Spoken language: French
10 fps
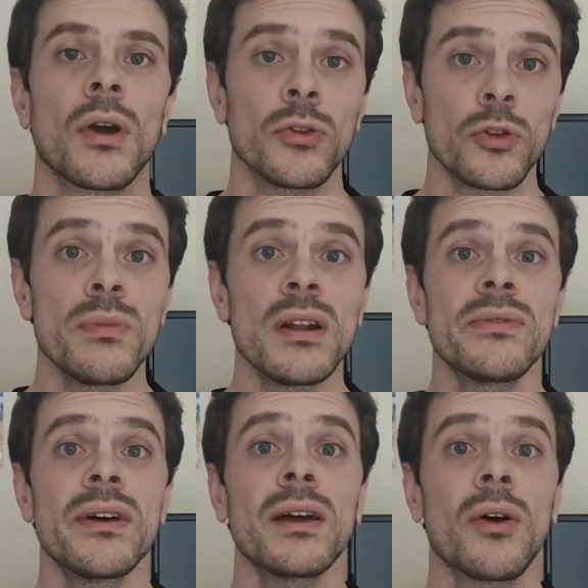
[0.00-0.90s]
En
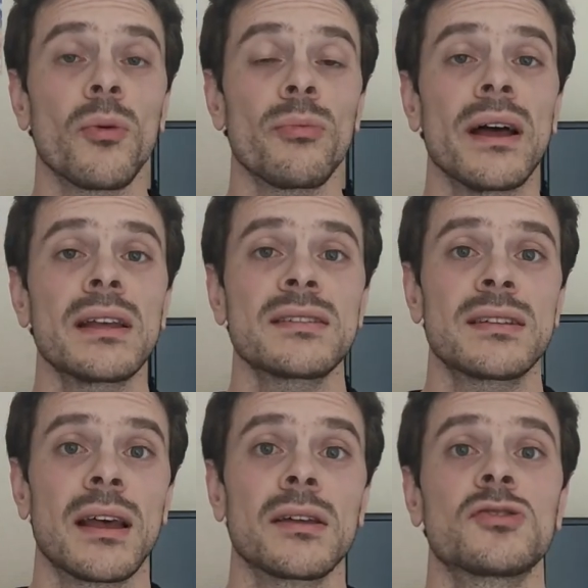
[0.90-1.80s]
2020, on
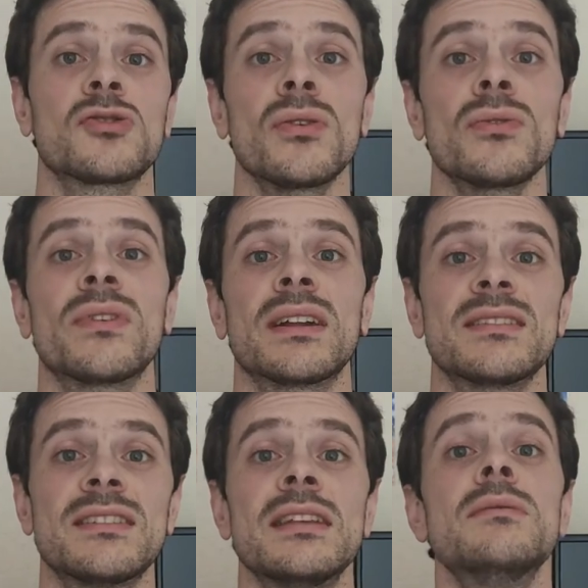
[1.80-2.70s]
passe à
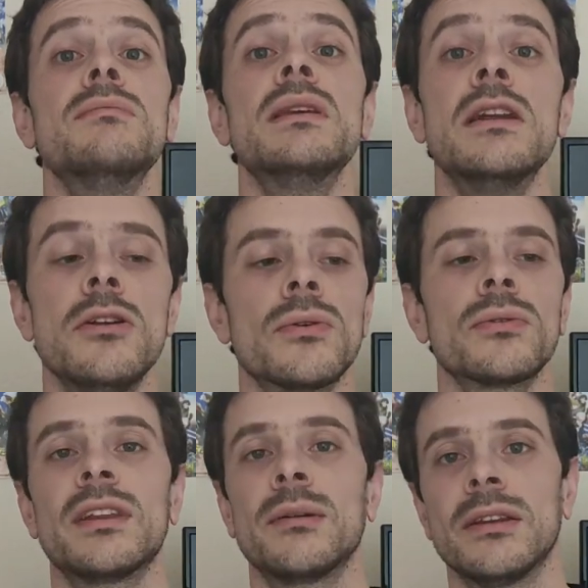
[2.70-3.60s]
126 millions
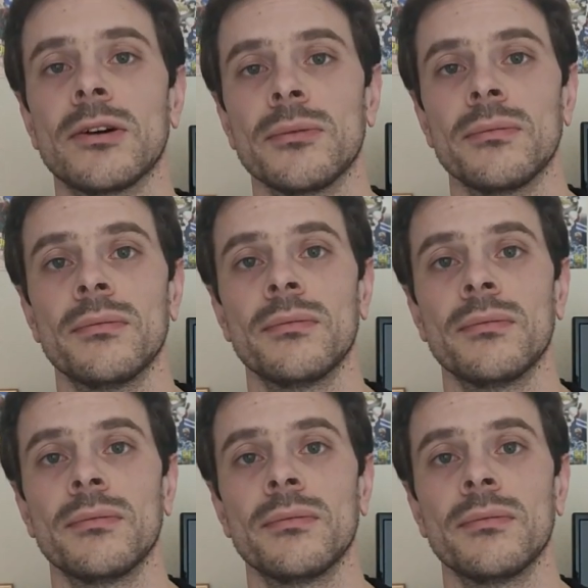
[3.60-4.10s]
d'habitants.